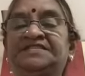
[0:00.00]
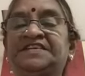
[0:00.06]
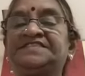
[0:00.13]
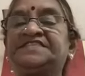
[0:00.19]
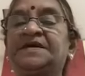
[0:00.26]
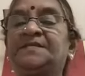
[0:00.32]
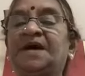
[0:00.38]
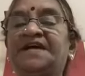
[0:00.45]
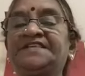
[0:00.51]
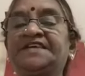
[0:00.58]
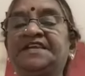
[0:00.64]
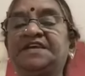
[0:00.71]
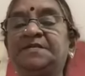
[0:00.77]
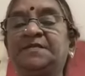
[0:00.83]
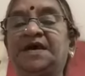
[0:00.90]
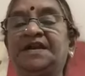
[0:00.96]
సత్సమాజ
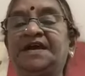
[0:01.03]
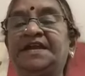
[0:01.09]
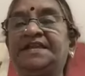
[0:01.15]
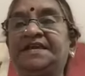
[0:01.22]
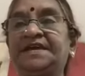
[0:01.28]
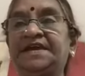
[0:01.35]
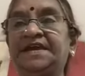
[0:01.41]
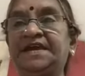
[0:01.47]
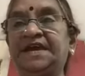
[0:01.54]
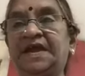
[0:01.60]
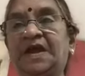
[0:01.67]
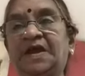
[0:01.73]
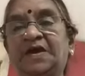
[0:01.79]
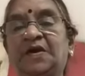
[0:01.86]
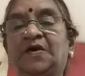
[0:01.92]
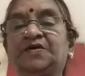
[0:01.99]
నిర్మాణానికి
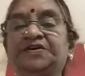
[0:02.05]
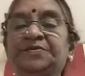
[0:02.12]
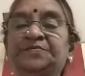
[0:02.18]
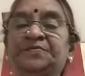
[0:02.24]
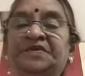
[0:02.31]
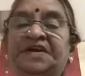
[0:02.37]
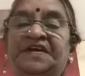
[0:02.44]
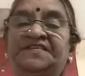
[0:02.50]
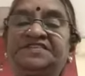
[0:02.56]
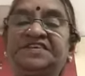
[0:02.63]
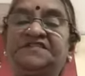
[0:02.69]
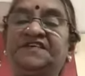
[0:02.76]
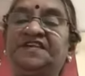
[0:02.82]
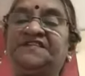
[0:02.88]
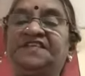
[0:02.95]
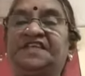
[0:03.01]
కౌటుంబిక
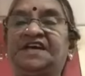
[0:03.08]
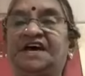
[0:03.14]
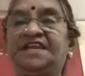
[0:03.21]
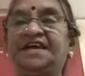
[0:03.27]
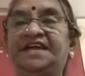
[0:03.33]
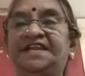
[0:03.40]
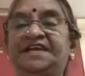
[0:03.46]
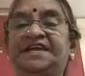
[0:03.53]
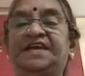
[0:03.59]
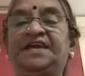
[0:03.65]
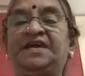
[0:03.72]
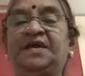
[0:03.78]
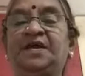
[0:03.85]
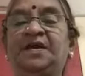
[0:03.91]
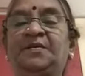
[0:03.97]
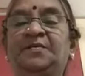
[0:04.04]
జీవన విధానానికి
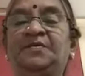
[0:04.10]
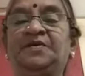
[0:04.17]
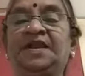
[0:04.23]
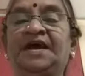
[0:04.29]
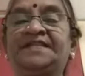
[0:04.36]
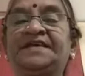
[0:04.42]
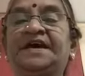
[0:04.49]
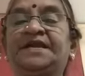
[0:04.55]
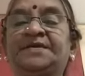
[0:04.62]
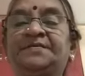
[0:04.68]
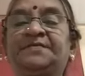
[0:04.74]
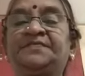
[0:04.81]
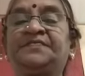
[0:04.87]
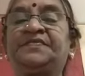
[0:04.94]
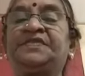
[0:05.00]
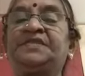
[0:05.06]
మూలాధారం
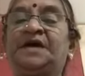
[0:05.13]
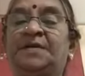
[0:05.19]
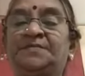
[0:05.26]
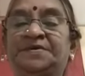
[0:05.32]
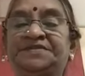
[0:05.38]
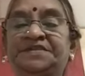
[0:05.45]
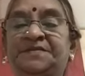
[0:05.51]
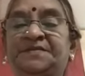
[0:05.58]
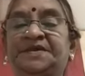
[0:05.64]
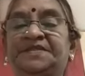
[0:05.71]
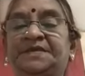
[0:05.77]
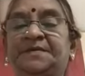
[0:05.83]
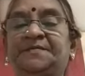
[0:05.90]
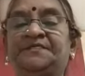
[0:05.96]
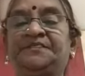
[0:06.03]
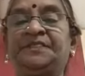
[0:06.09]
దాంపత్య
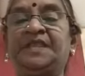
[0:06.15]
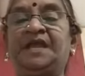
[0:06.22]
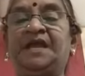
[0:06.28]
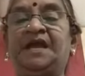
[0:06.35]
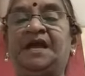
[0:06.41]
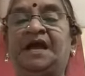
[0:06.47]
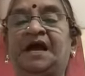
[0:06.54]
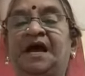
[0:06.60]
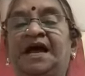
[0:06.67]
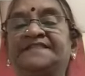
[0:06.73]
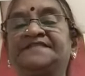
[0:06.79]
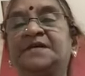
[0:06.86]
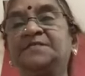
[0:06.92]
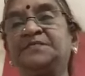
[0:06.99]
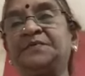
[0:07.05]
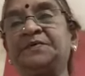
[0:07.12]
బంధం
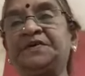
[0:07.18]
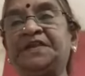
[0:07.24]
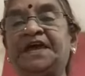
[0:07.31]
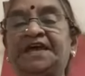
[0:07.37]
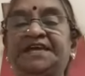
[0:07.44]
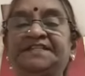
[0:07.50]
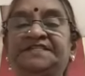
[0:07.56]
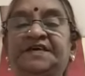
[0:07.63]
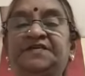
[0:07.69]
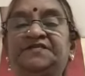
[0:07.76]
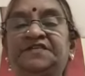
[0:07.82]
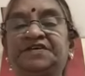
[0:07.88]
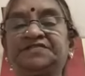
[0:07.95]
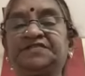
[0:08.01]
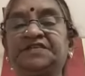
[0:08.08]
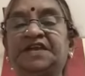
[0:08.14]
అసంపూర్ణ ఇద్దరు
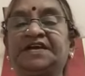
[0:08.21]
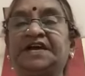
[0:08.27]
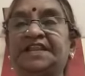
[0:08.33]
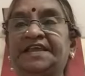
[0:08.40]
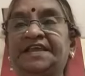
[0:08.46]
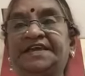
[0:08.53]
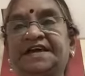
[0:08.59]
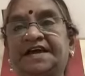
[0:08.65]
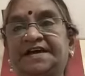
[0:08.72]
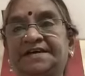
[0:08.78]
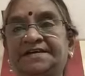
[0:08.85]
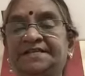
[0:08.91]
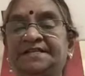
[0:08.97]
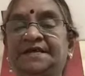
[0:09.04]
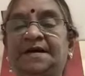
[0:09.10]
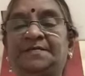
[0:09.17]
వ్యక్తుల కలయిక
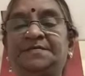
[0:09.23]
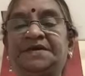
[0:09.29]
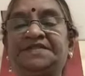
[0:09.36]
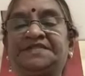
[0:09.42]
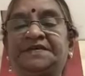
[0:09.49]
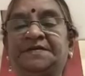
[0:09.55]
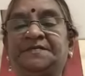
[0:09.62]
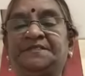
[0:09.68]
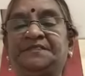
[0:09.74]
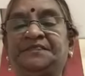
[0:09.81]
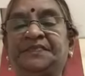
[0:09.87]
దాంపత్యం